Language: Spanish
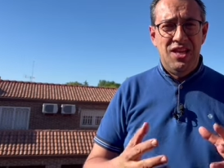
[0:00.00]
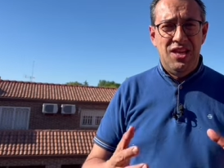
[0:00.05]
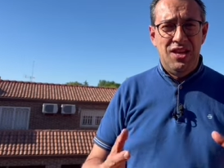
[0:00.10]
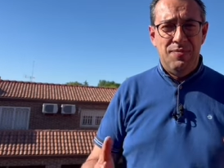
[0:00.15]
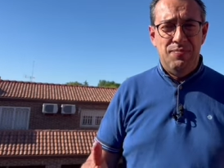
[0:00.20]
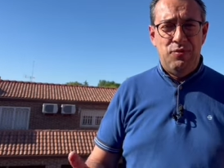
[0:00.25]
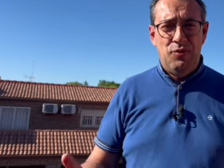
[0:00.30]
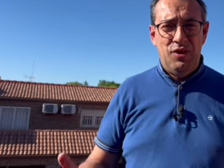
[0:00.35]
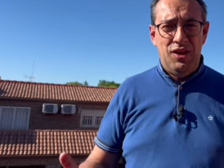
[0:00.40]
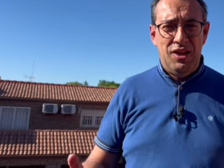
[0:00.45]

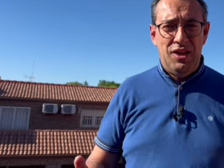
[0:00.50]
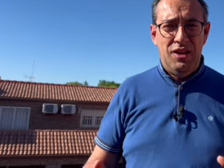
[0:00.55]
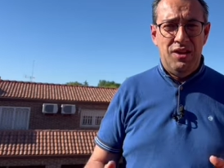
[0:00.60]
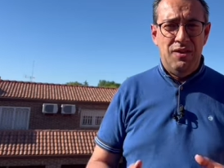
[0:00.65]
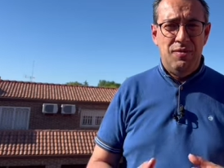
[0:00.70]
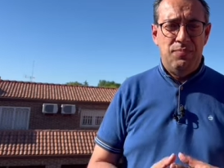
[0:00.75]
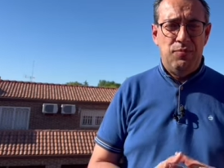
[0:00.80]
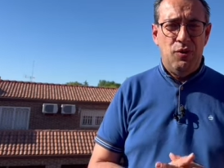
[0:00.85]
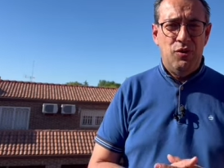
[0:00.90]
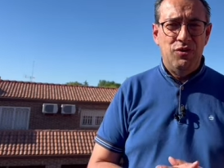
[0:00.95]
y por
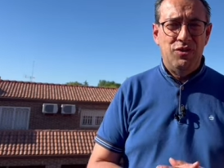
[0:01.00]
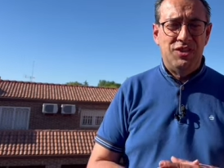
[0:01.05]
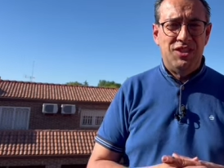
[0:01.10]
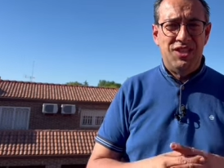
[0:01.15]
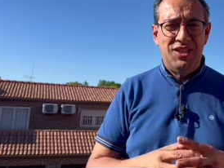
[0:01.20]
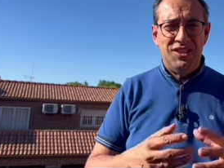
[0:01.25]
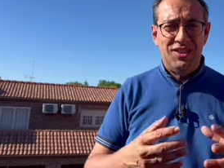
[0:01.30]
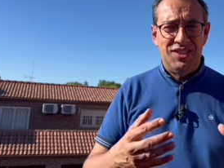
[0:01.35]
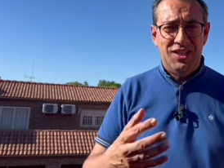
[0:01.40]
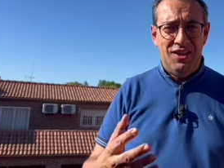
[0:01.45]
el
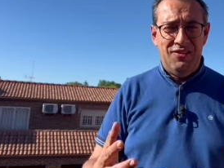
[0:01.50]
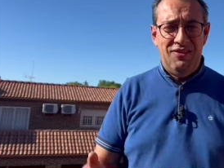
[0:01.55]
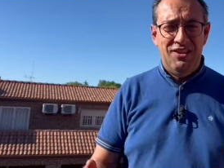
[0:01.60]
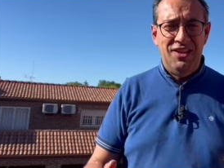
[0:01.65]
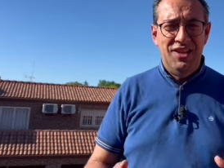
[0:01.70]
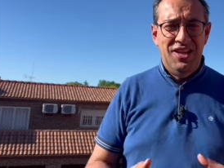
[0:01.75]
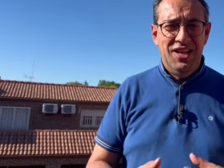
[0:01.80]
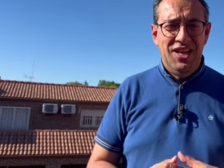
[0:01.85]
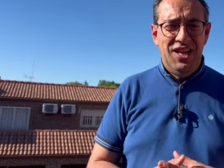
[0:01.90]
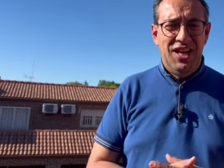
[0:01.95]
Polti
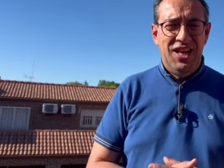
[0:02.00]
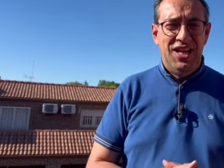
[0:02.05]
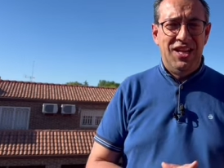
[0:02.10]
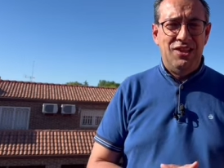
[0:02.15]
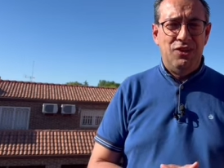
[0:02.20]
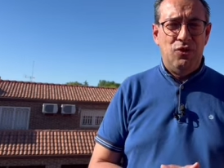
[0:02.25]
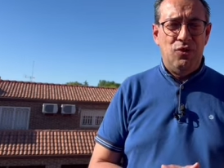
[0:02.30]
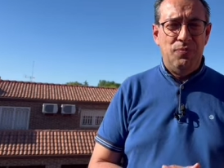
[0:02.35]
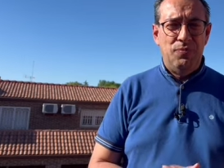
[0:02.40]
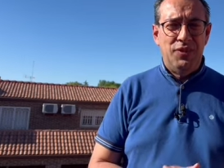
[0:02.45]
estaban
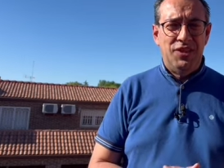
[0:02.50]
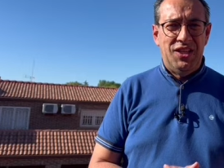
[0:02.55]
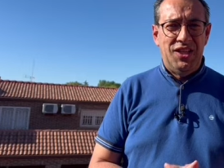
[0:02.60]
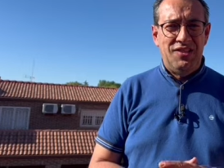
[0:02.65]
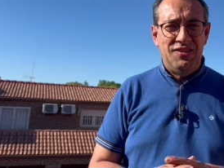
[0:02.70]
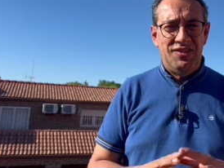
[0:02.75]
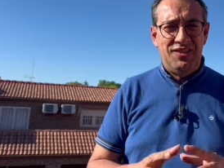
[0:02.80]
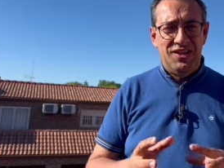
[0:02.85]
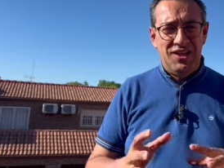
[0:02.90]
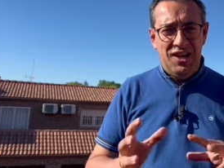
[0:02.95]
en
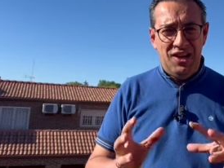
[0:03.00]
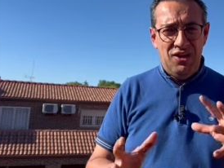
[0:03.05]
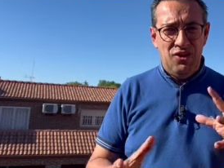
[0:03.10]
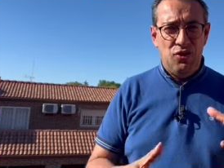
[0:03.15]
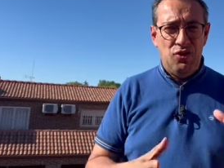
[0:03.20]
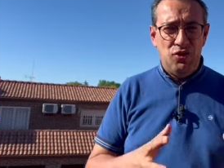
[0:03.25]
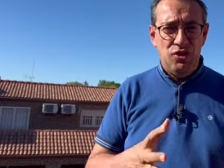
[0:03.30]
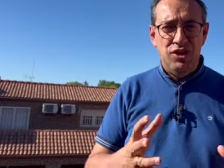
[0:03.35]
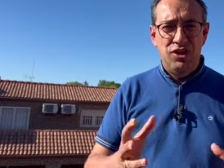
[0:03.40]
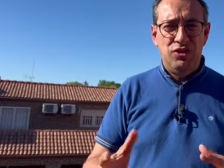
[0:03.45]

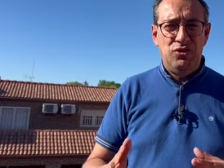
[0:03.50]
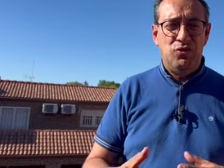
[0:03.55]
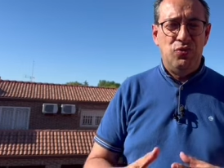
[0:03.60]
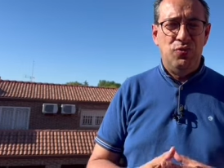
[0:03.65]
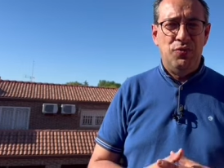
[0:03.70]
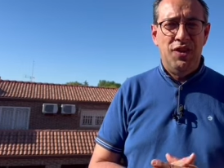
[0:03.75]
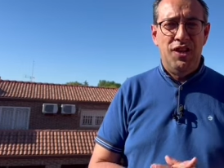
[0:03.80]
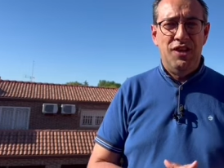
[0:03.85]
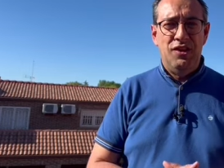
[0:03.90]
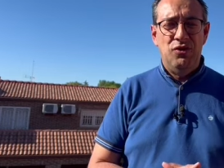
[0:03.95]
competencia hoy
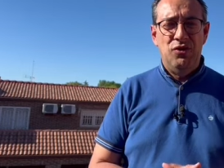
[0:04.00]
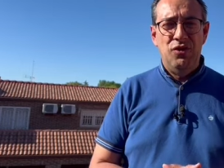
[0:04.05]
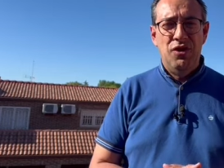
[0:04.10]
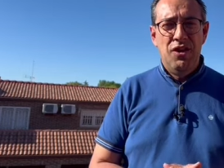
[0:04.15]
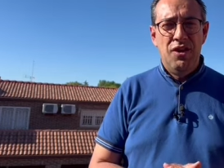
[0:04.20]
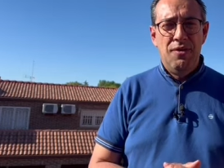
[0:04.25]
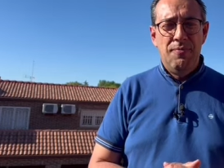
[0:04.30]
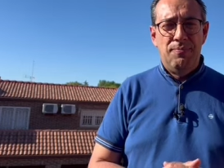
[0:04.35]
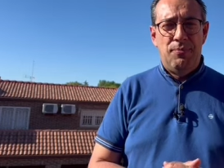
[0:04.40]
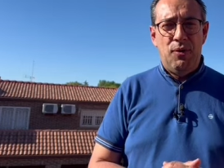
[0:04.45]

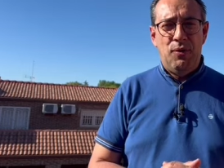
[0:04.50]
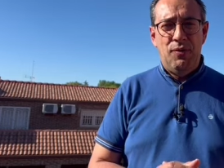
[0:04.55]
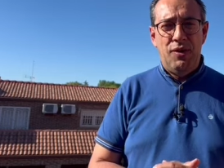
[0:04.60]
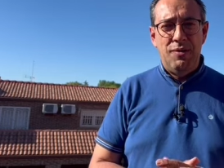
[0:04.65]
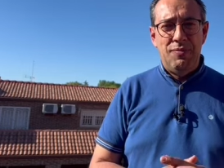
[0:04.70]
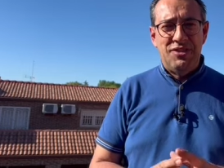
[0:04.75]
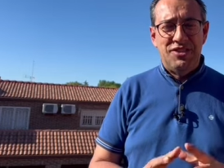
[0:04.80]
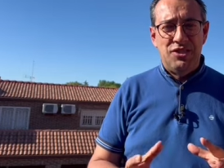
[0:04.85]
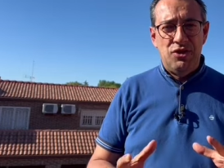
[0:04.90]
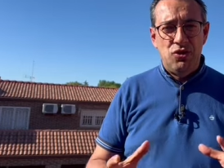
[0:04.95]
tuvieron
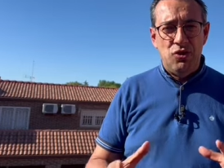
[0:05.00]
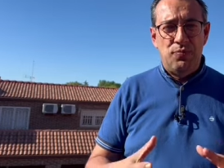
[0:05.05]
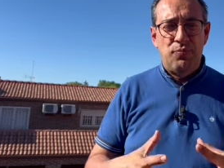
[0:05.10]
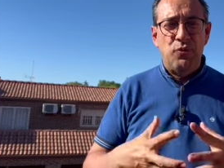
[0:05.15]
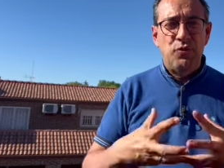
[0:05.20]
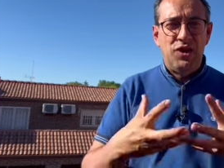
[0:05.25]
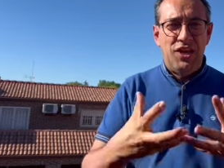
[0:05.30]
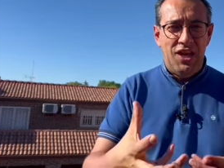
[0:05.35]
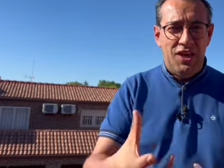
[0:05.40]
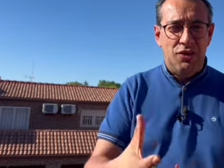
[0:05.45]
problemas y no
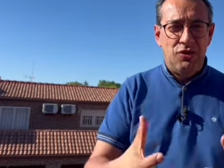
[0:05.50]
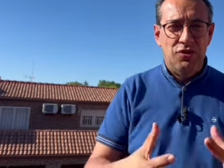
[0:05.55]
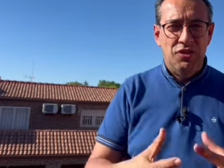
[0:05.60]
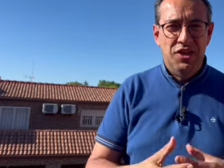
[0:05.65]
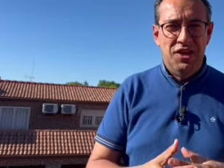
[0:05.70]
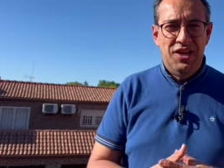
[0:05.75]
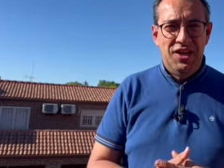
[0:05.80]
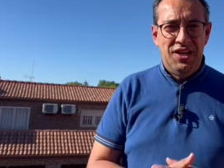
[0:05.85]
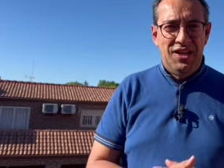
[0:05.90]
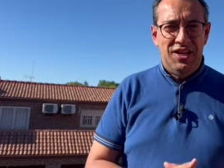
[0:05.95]

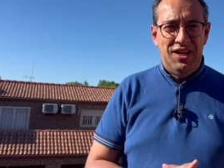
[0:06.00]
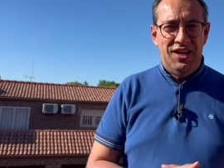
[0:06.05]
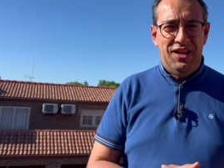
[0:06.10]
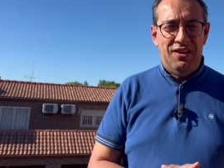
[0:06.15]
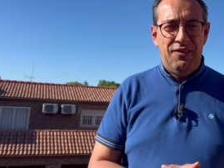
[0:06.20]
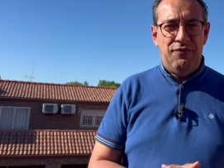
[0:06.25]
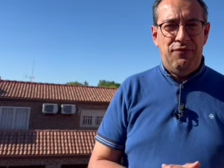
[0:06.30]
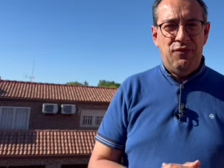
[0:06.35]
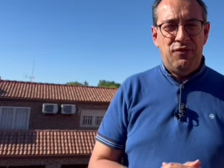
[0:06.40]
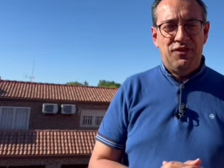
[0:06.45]
pudieron
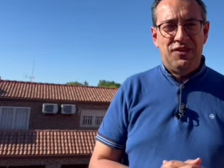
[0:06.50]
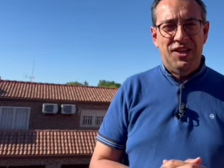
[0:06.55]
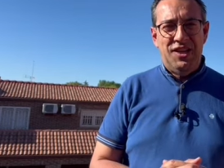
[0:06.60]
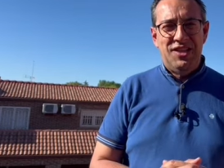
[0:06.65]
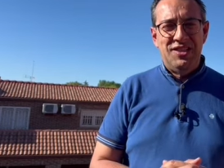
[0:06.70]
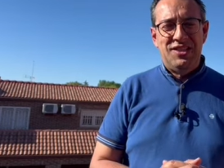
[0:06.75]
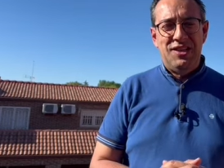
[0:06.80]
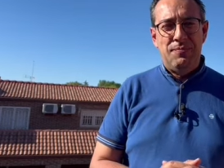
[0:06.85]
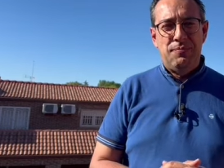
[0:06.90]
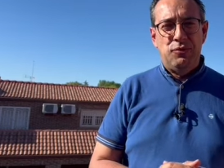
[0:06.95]

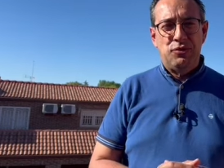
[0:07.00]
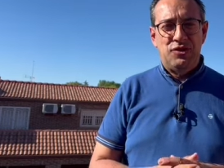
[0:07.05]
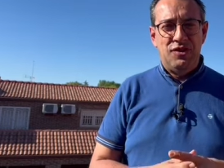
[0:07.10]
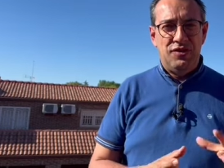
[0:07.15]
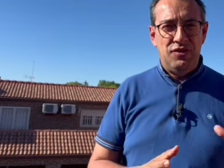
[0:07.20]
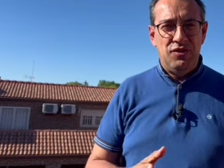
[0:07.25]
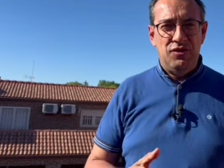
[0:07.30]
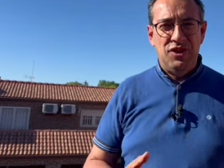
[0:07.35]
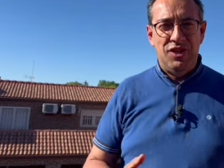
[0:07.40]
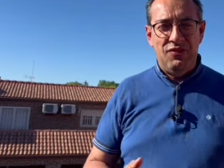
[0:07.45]
reforzar esa
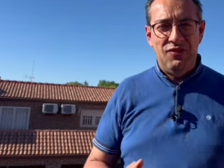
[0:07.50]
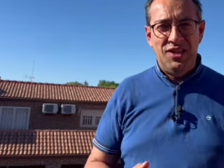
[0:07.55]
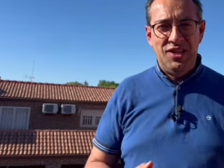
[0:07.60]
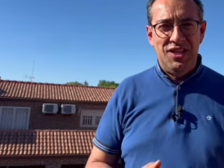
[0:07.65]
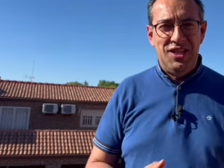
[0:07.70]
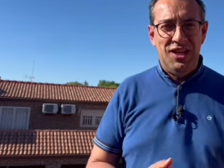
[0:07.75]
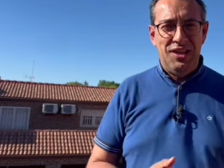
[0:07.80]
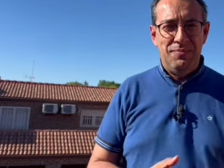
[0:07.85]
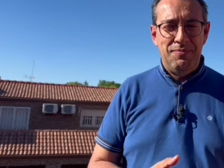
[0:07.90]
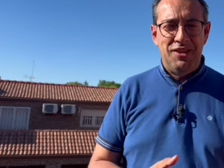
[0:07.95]
posición que
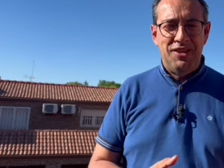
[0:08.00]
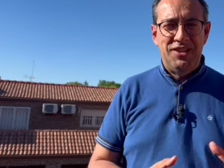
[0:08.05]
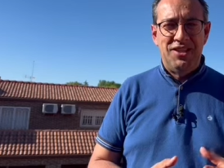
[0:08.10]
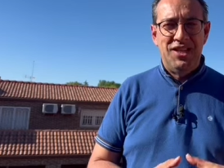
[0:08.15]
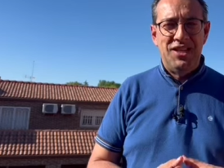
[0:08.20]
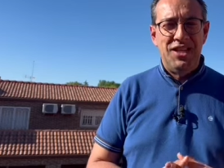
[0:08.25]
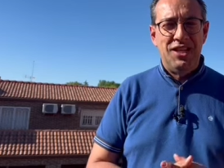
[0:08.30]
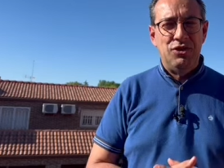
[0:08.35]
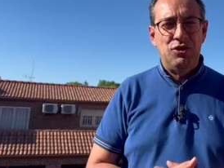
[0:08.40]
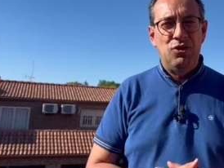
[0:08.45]
venían
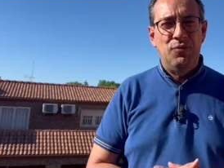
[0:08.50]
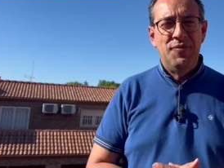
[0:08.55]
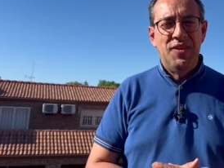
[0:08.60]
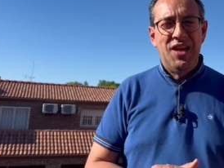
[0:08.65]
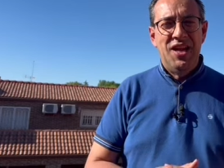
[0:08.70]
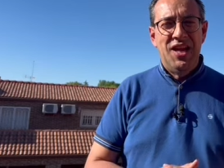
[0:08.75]
manteniendo